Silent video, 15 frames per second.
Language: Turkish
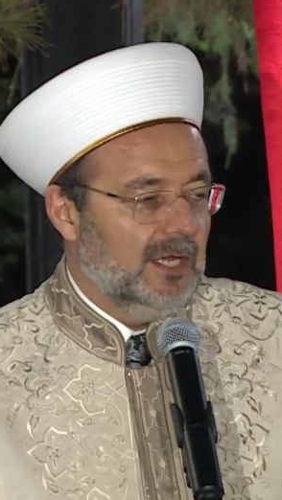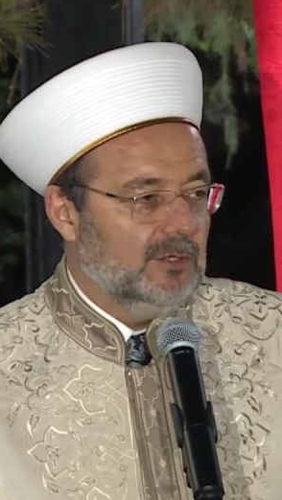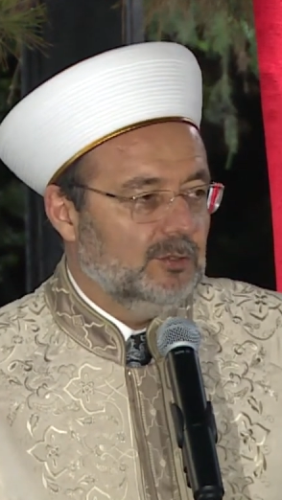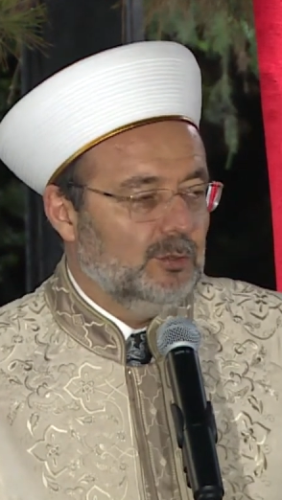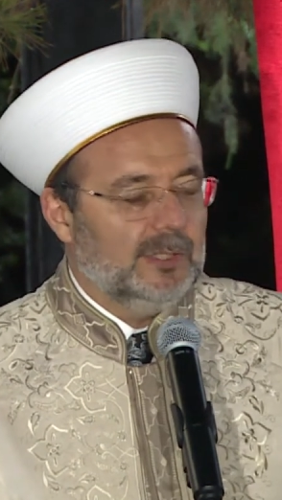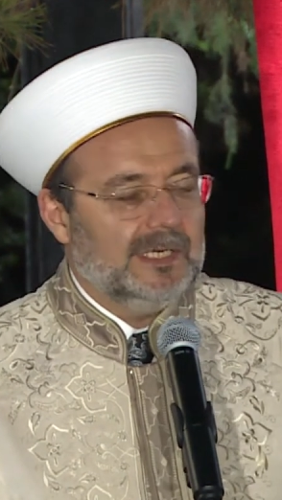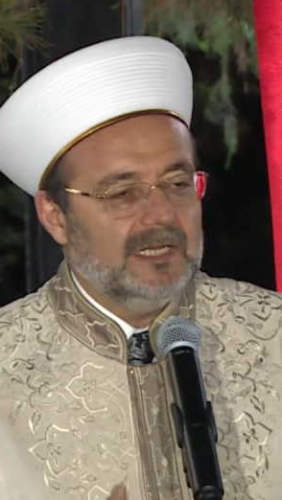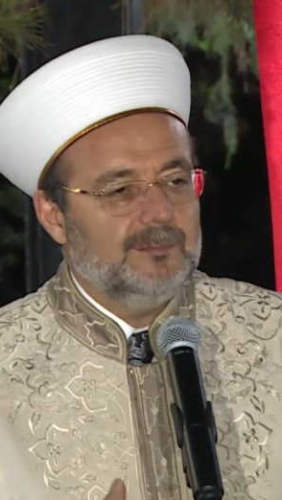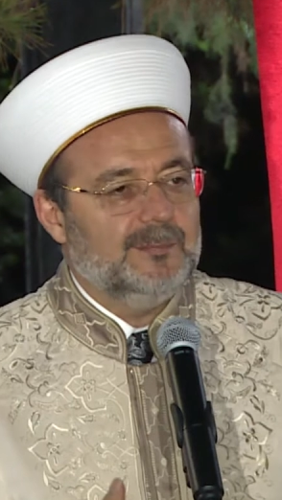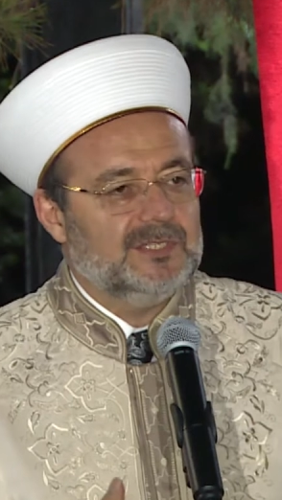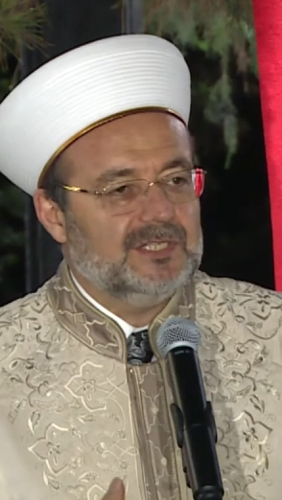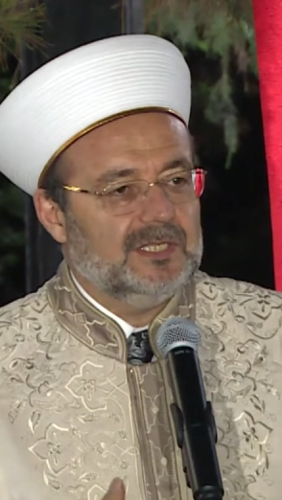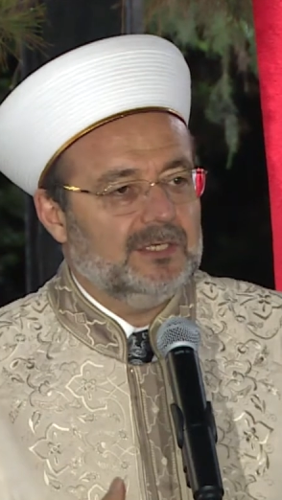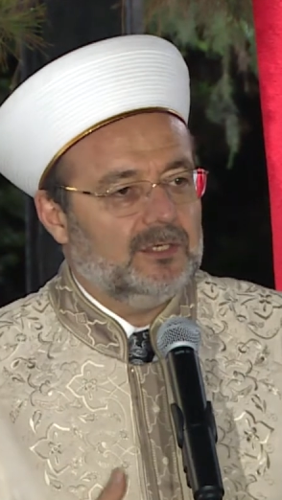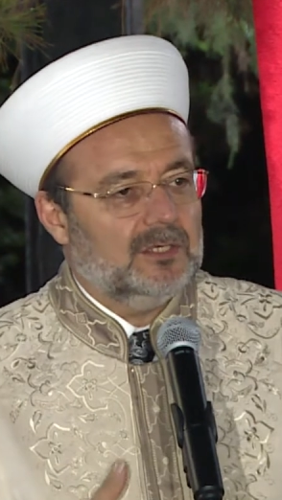
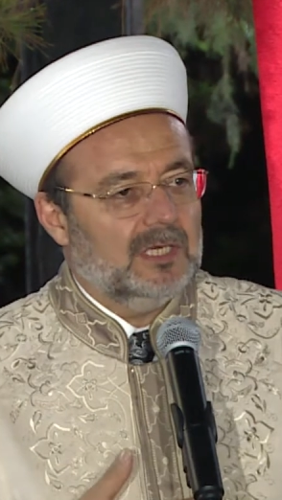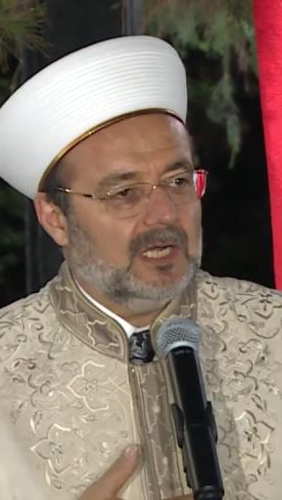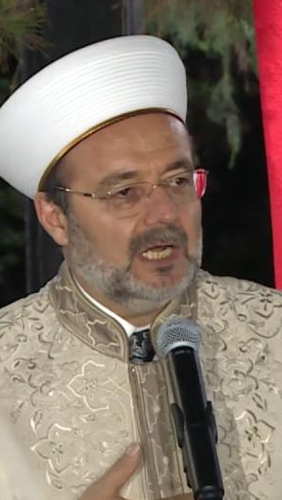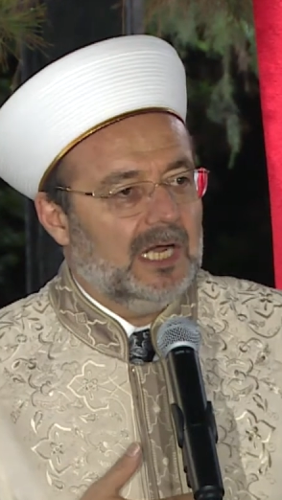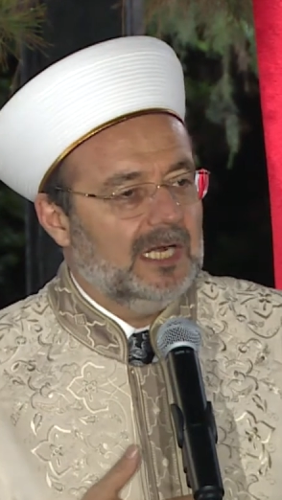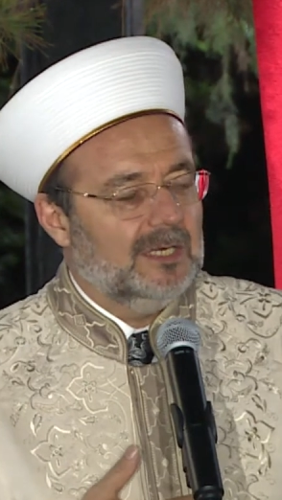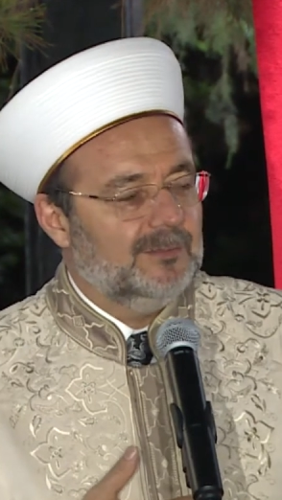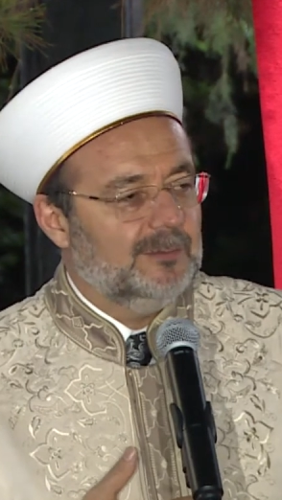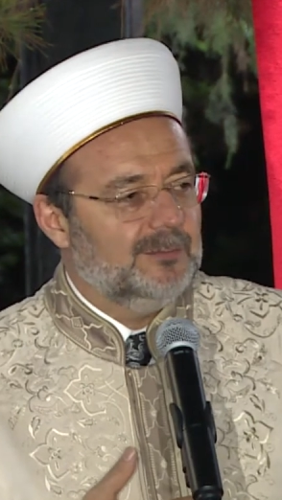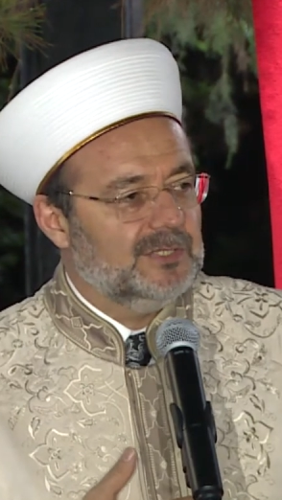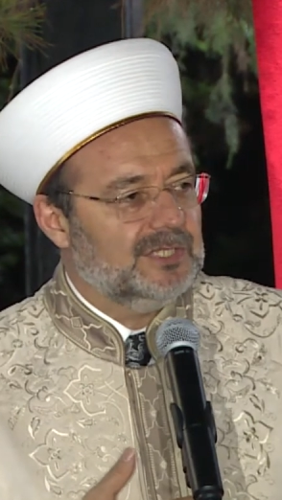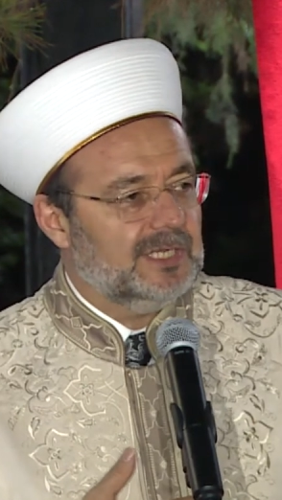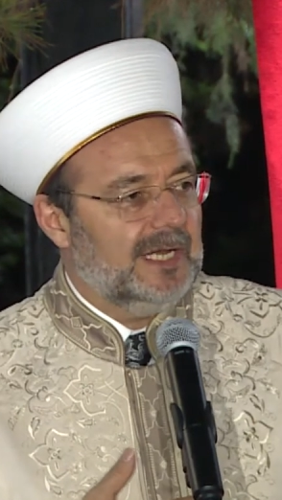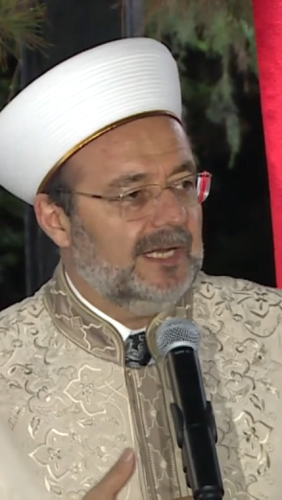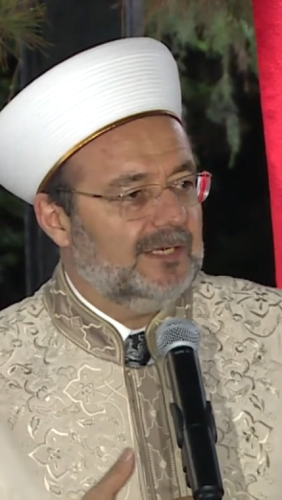yüreğimizi,
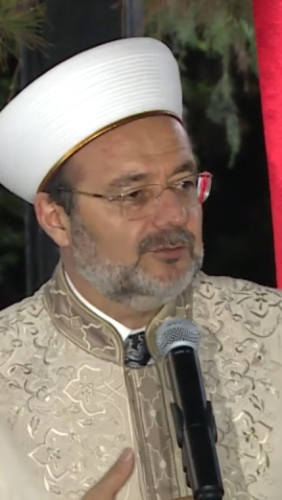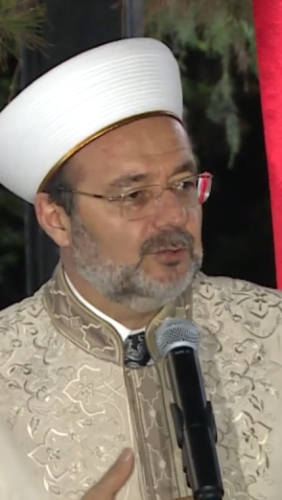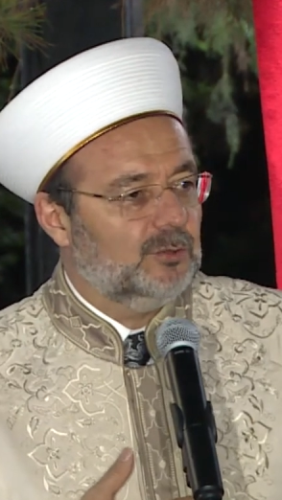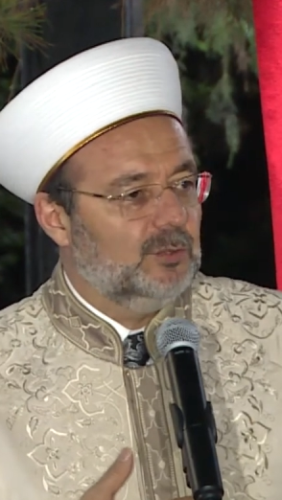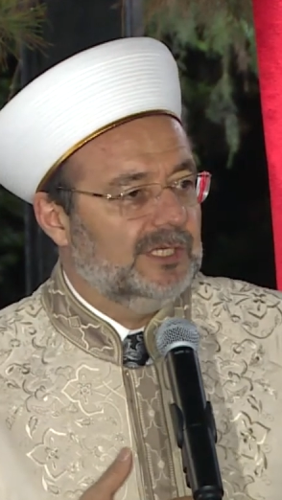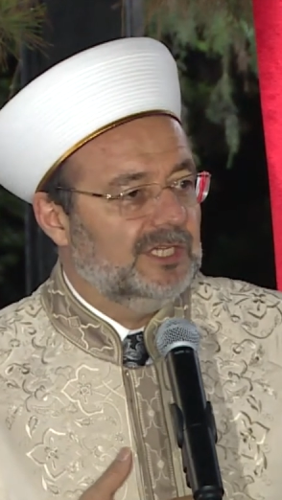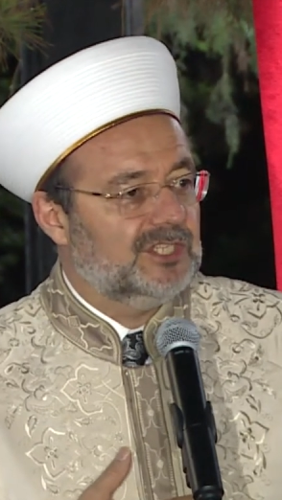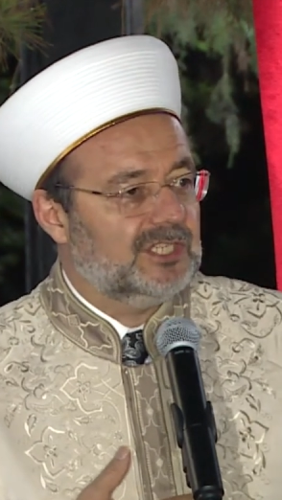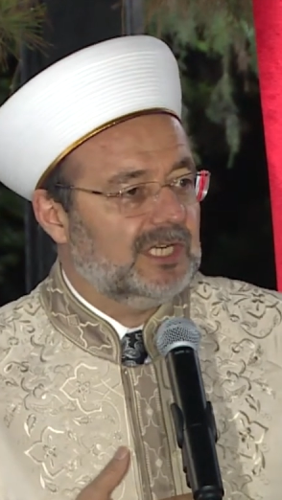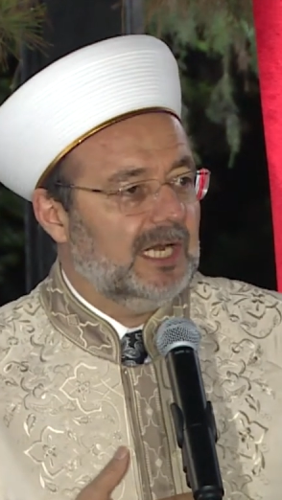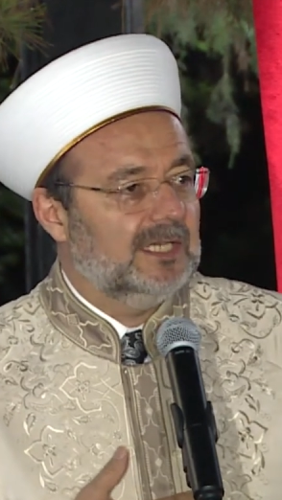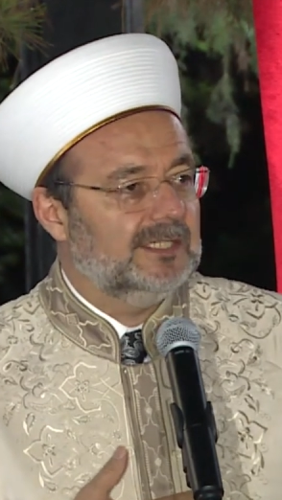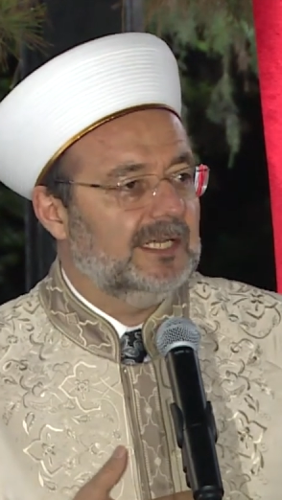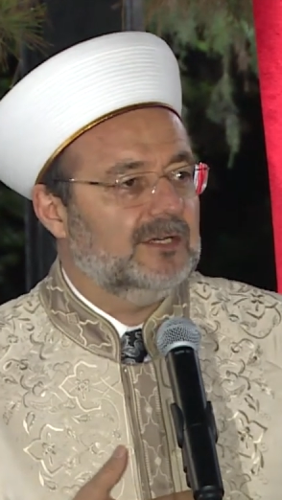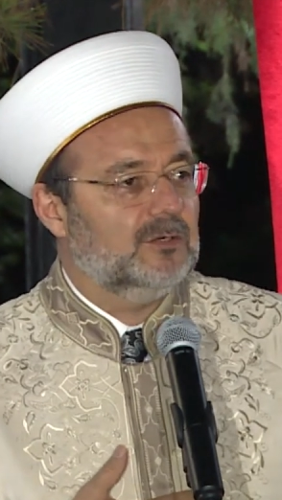kalbimizi her türlü
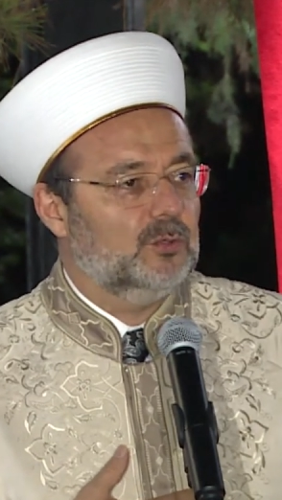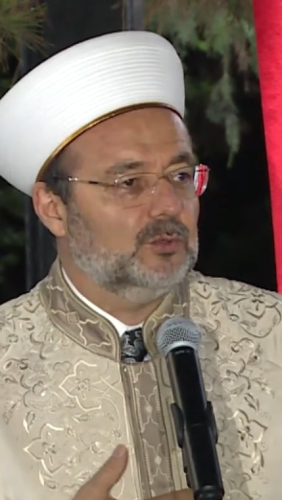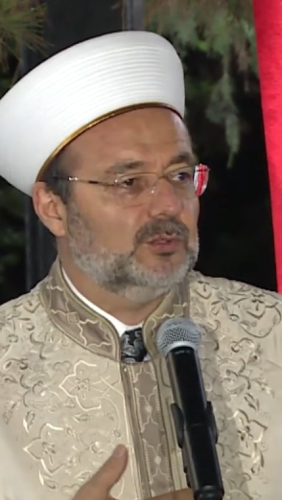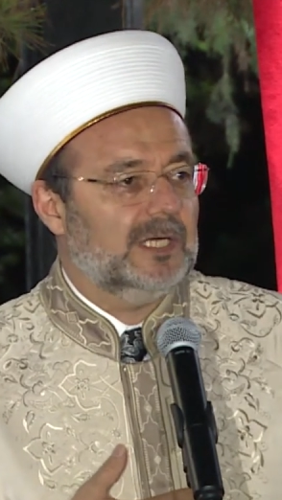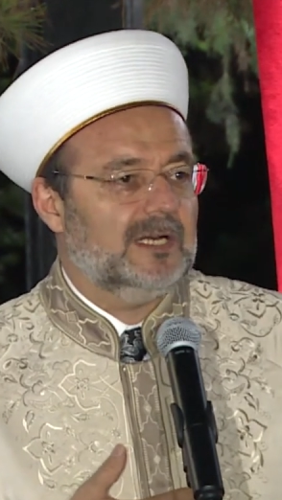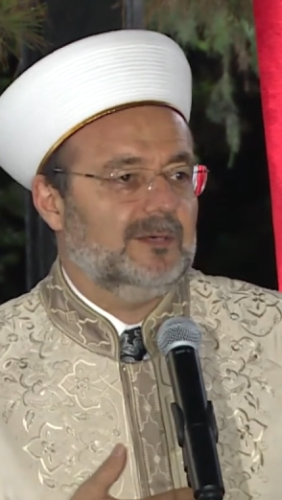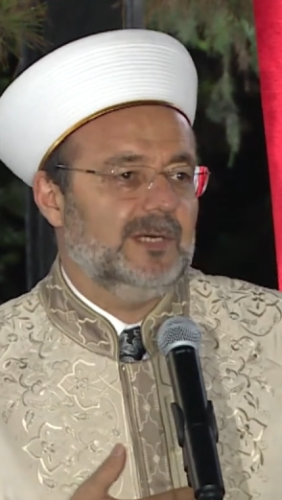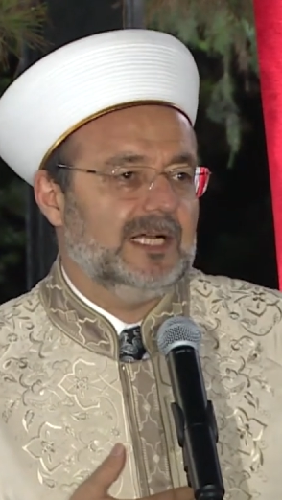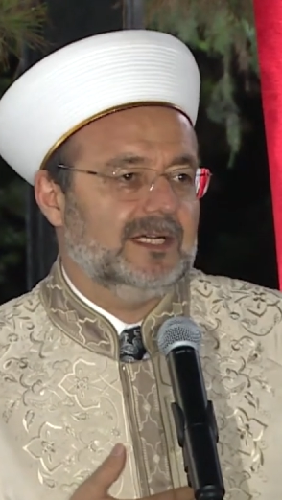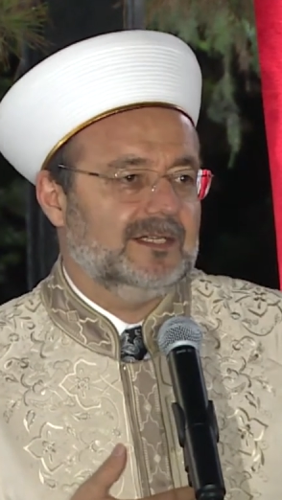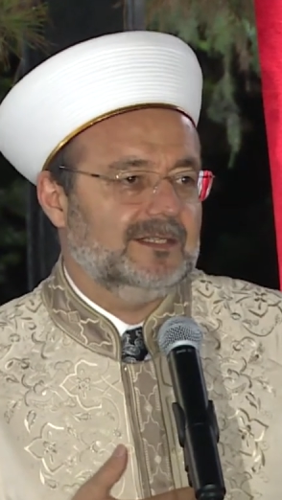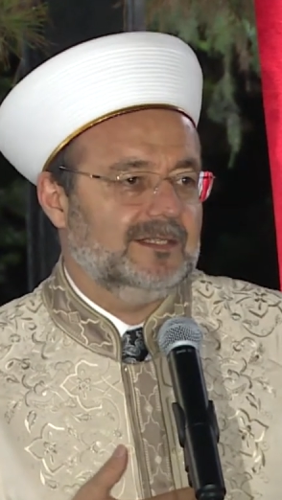işgalden kurtarmak.